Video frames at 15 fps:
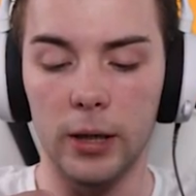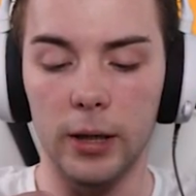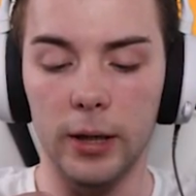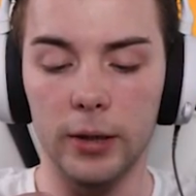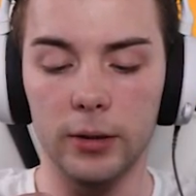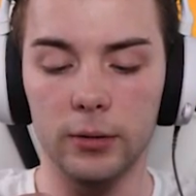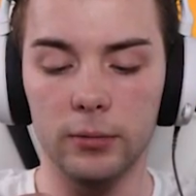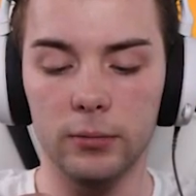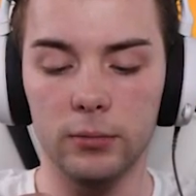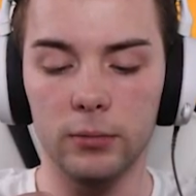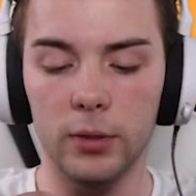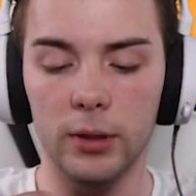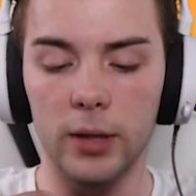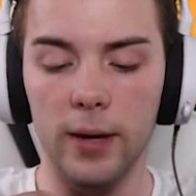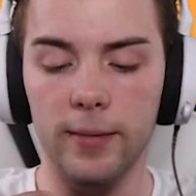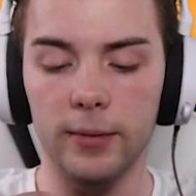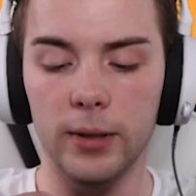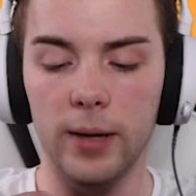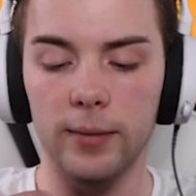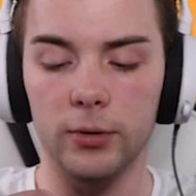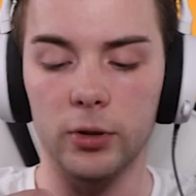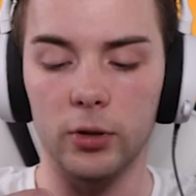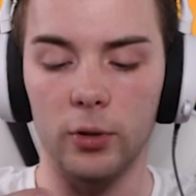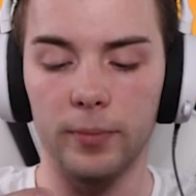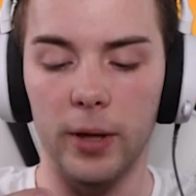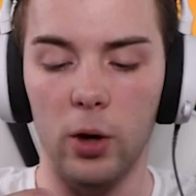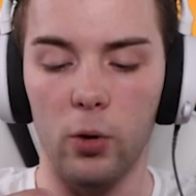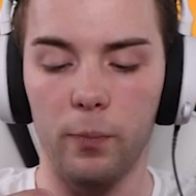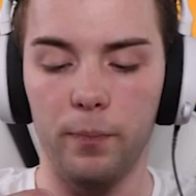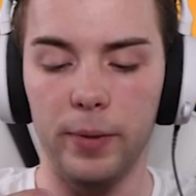E, nie, nie wiem, co to
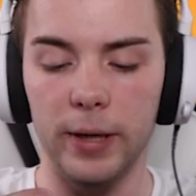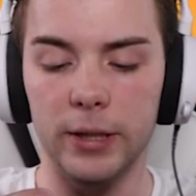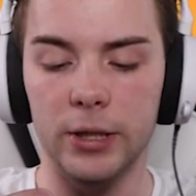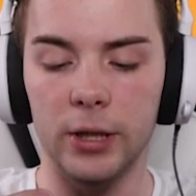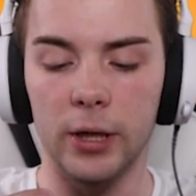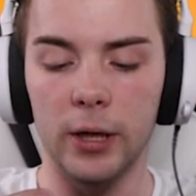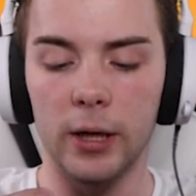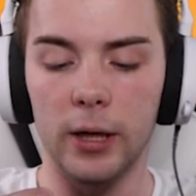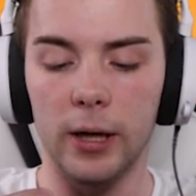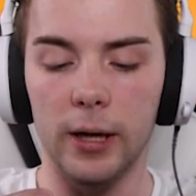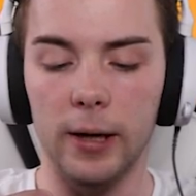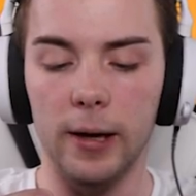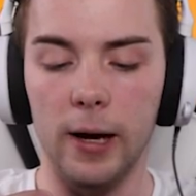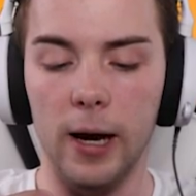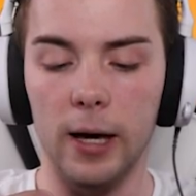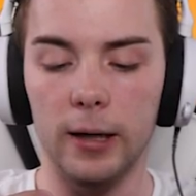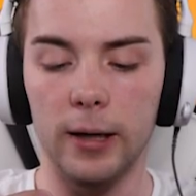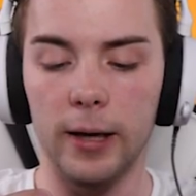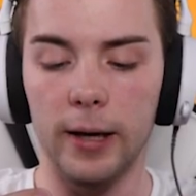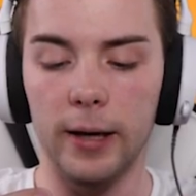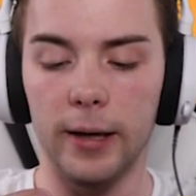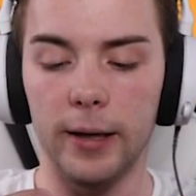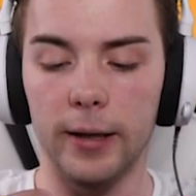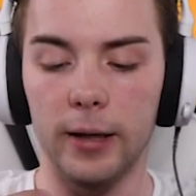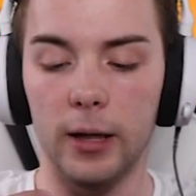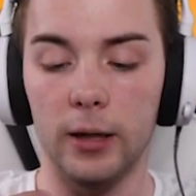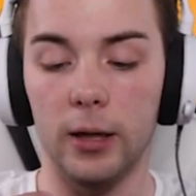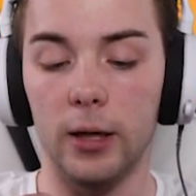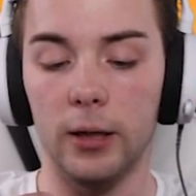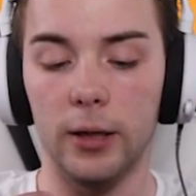miało być, e, ale,
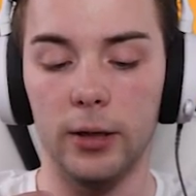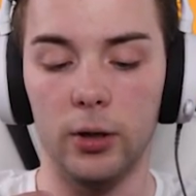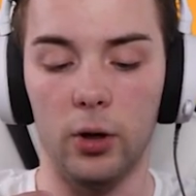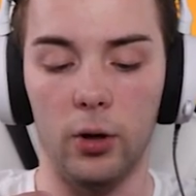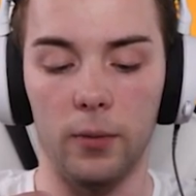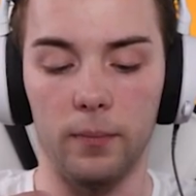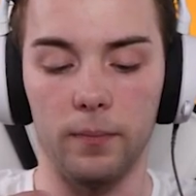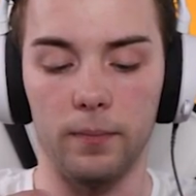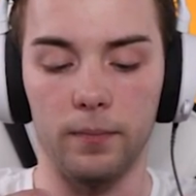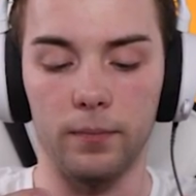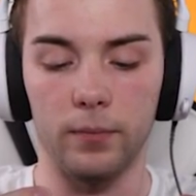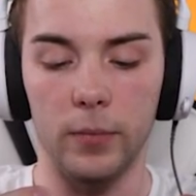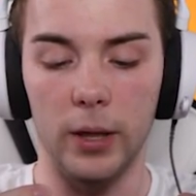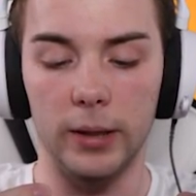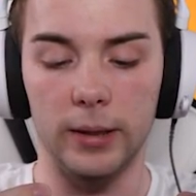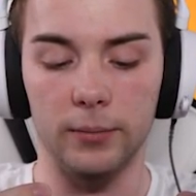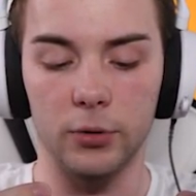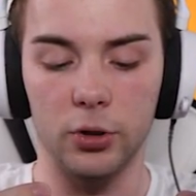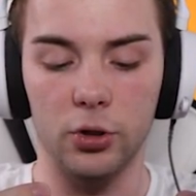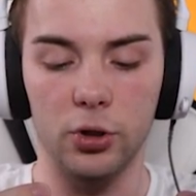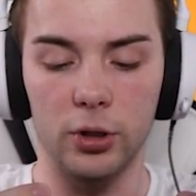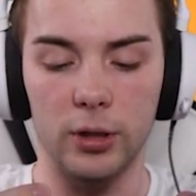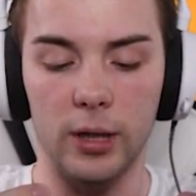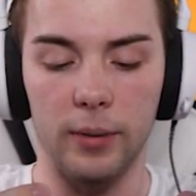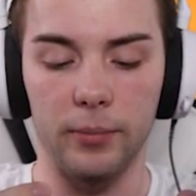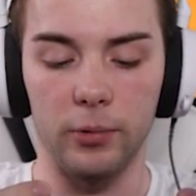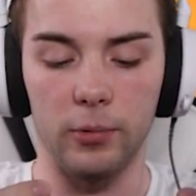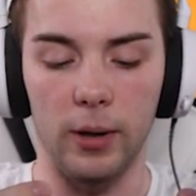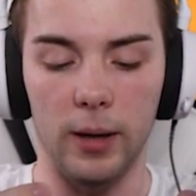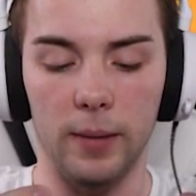ale, ale no. Mm, ej, tam skrzynka
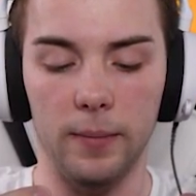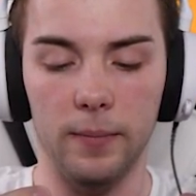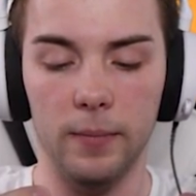była.